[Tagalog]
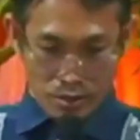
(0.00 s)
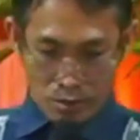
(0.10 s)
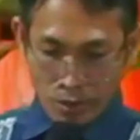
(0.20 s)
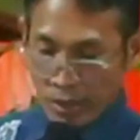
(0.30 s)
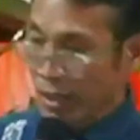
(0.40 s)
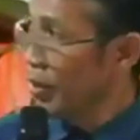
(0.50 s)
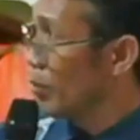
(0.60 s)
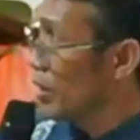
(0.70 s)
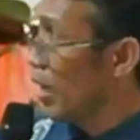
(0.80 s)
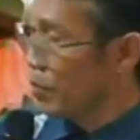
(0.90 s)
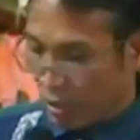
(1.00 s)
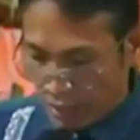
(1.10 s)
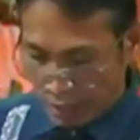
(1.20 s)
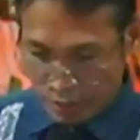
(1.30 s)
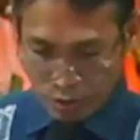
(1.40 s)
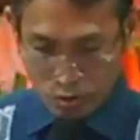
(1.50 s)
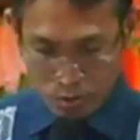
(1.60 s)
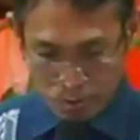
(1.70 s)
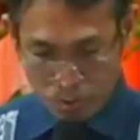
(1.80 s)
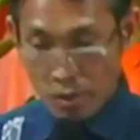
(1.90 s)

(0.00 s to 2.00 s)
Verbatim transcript: Well, basahin muna natin yung